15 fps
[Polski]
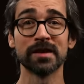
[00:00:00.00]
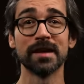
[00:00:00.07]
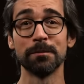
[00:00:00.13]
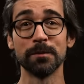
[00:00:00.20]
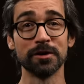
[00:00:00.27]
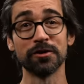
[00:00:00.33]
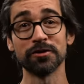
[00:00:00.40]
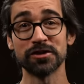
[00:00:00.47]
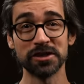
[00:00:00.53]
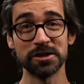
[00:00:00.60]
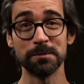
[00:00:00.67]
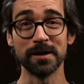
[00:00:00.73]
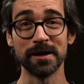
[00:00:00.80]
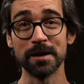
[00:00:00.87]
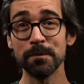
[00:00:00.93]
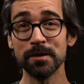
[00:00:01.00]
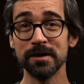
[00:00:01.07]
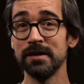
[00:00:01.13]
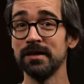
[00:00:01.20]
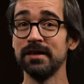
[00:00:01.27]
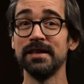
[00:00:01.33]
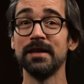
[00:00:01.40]
tam roześmiejemy
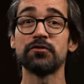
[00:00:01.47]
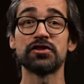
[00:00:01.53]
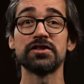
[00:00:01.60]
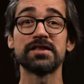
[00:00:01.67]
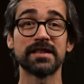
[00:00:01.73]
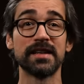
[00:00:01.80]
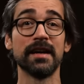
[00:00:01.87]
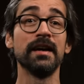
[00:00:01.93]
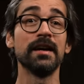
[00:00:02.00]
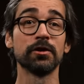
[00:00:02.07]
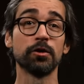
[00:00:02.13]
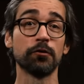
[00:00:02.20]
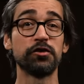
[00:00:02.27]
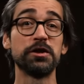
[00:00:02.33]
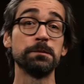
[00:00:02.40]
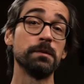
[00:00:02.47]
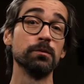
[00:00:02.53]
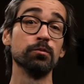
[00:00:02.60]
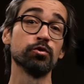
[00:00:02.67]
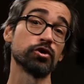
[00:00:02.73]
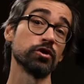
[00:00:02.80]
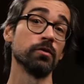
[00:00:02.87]
i nie wszystkie dowcipy
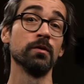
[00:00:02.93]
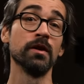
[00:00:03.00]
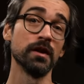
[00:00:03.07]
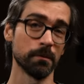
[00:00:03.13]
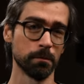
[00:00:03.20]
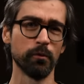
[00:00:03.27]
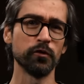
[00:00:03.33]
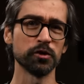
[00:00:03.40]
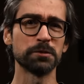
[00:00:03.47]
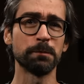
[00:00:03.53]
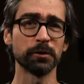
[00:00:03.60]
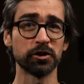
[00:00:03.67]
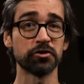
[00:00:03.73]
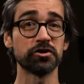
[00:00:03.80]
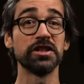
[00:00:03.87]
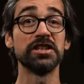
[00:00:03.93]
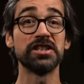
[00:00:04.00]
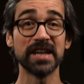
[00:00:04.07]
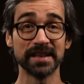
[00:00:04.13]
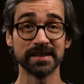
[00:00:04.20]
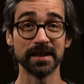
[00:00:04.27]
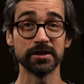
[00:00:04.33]
muszą, mówiąc potocznie,
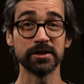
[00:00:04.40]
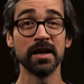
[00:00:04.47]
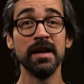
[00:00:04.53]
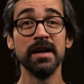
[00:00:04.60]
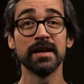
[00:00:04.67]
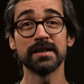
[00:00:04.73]
siadać.